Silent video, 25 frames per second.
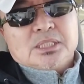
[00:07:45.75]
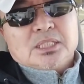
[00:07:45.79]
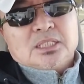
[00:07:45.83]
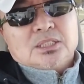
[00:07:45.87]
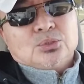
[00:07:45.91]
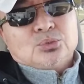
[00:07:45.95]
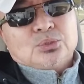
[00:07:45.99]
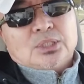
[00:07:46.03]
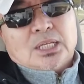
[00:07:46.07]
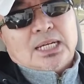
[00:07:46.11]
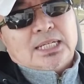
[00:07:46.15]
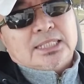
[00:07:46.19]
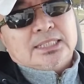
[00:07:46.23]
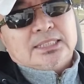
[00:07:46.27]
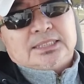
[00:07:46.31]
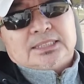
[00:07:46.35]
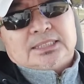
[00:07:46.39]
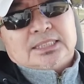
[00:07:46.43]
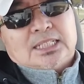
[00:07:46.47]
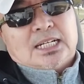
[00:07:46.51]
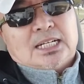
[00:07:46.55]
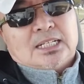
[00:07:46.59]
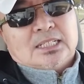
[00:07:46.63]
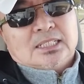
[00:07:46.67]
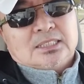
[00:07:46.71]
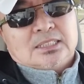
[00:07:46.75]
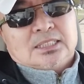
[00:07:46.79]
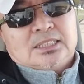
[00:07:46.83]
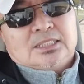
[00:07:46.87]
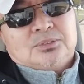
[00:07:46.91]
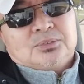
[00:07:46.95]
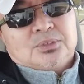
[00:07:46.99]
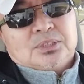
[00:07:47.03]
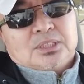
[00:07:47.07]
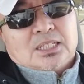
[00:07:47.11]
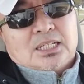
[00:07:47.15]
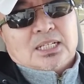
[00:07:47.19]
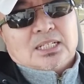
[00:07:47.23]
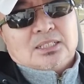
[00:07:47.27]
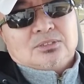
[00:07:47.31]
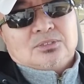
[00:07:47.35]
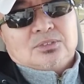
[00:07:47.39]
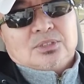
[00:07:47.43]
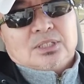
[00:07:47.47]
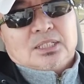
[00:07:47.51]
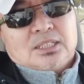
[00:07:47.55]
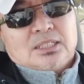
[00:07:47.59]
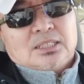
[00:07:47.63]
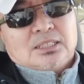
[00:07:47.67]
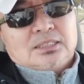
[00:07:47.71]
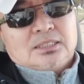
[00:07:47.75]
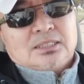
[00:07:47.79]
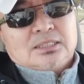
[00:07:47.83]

现在都太假了，给我的感觉。